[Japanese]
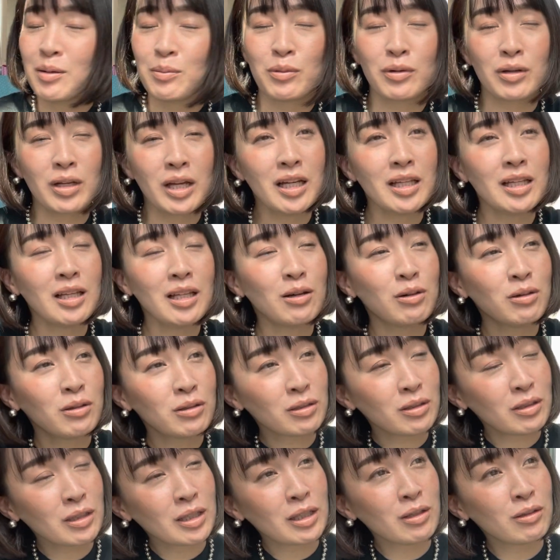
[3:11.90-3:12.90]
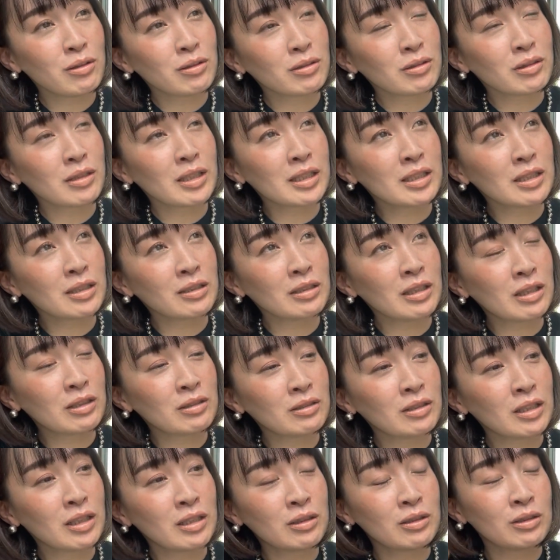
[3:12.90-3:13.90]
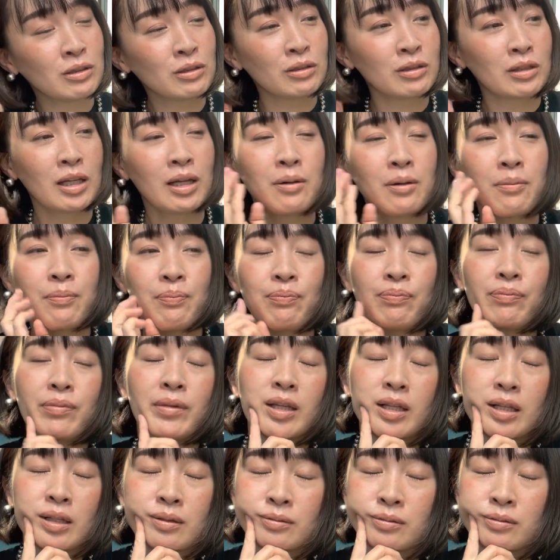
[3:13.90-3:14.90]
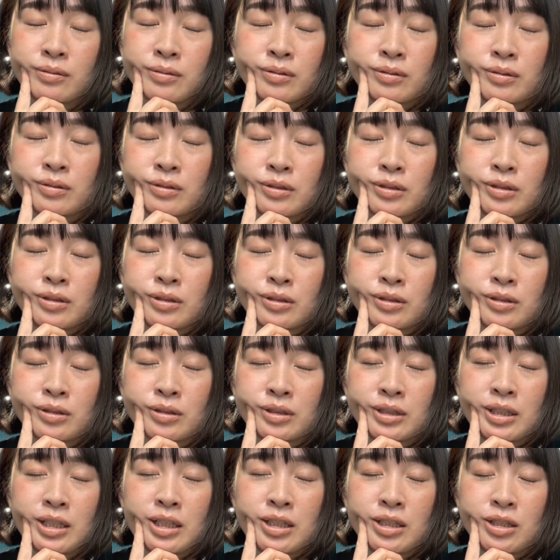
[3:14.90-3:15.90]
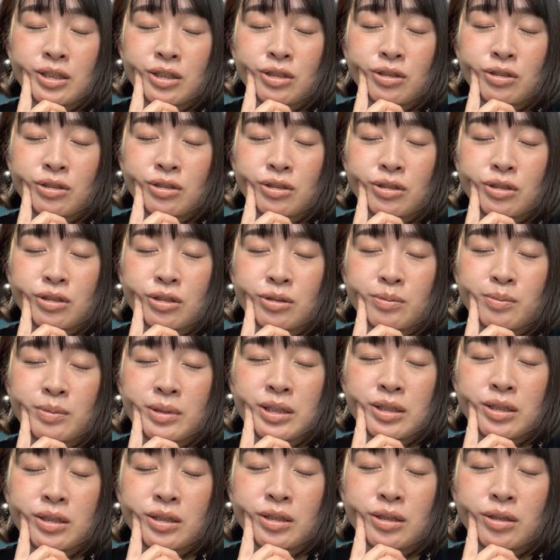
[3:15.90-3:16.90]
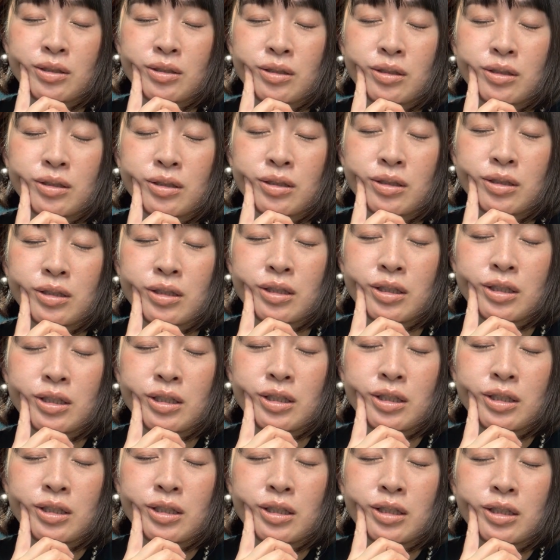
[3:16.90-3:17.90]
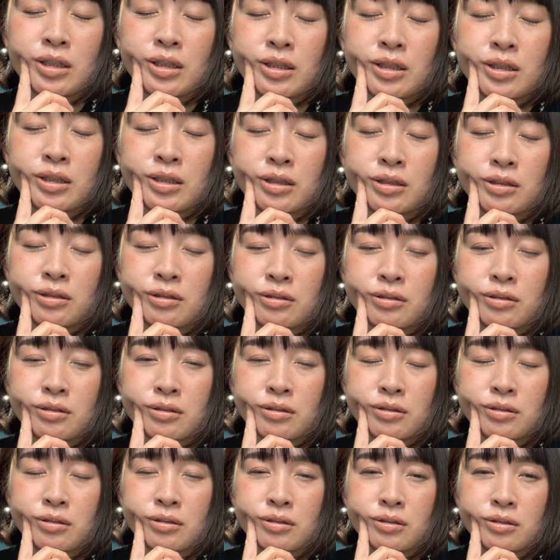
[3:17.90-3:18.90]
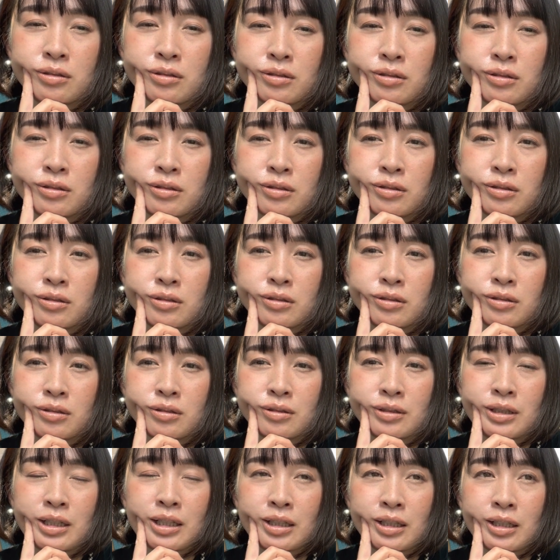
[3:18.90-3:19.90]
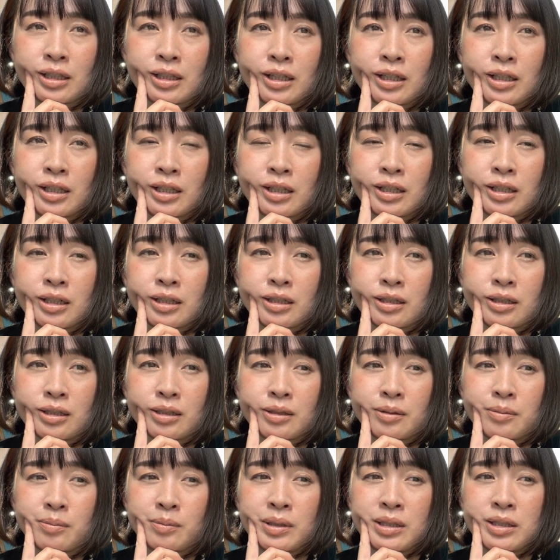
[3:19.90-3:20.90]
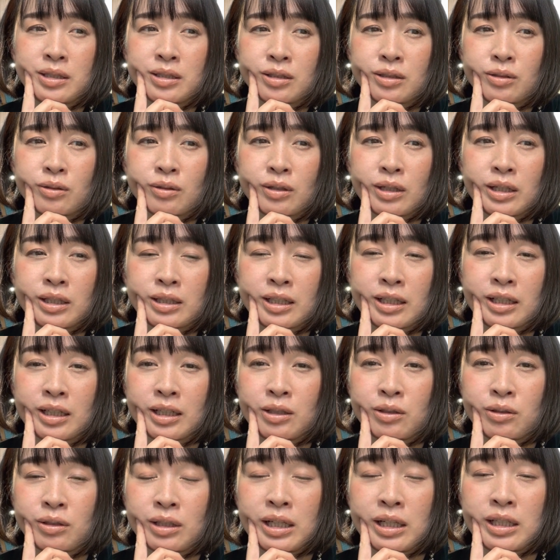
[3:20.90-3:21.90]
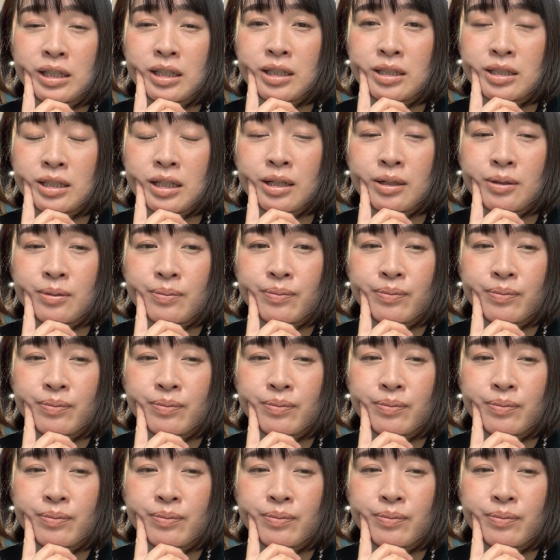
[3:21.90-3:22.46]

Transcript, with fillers: うやだ本当に記憶がすぐなくなるのってうんと全集中水のうんなんだっけな水とかなんかいろいろあったじゃん